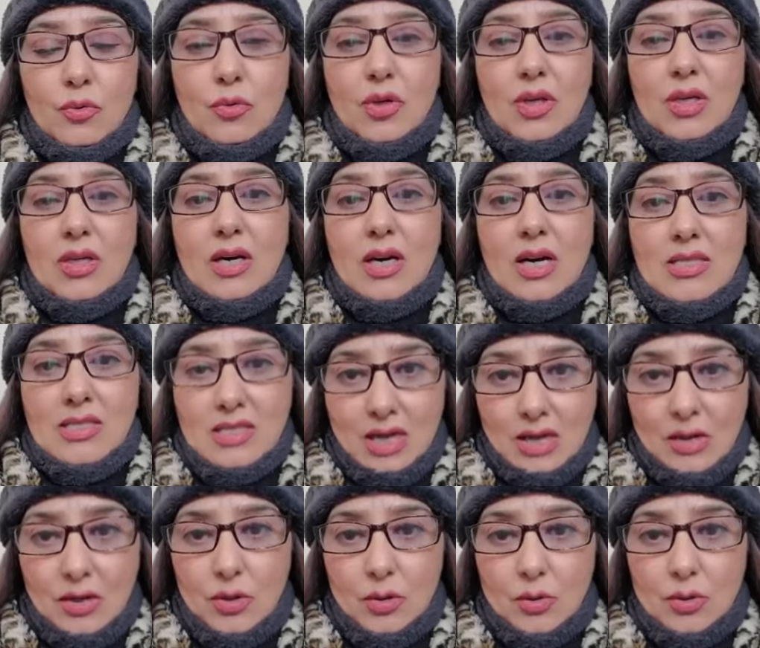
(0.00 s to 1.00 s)
एक
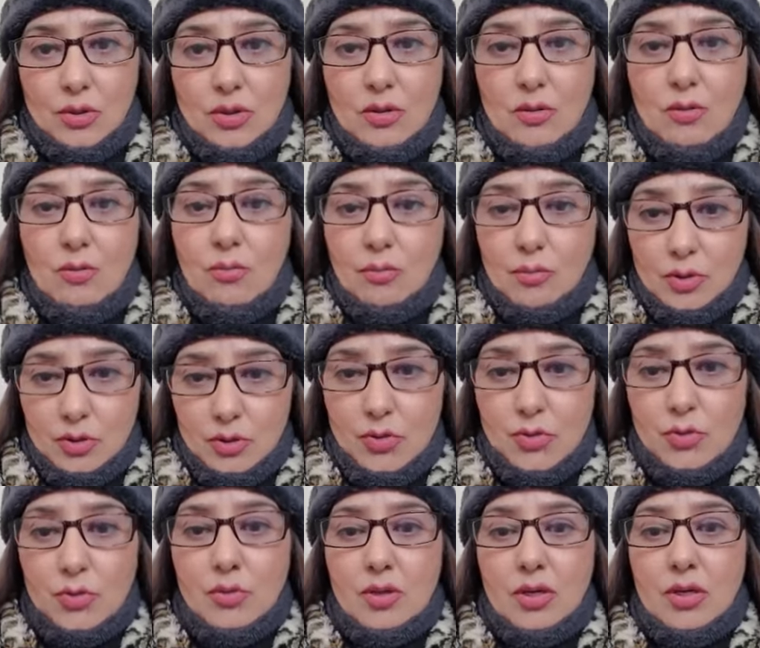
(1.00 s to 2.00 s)
आसानी होगी बहुत
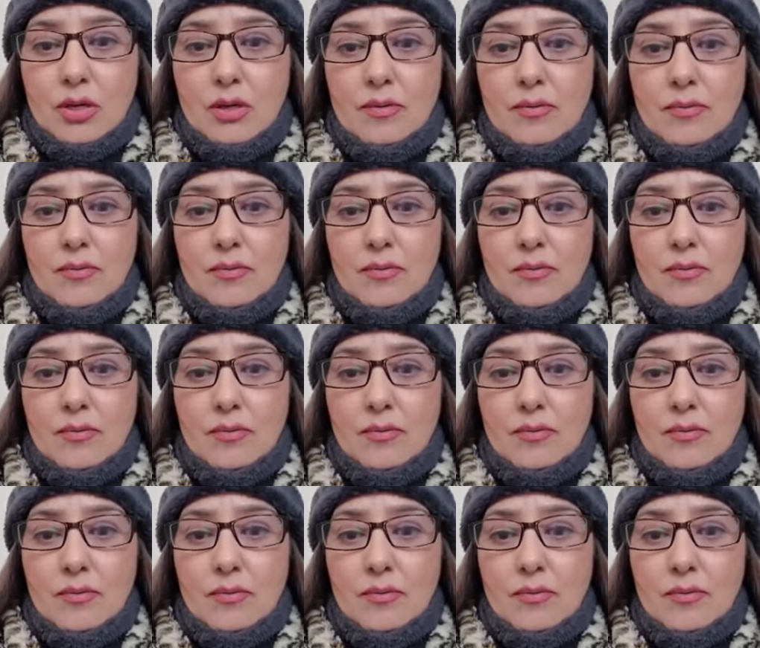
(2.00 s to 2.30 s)
शुक्रिया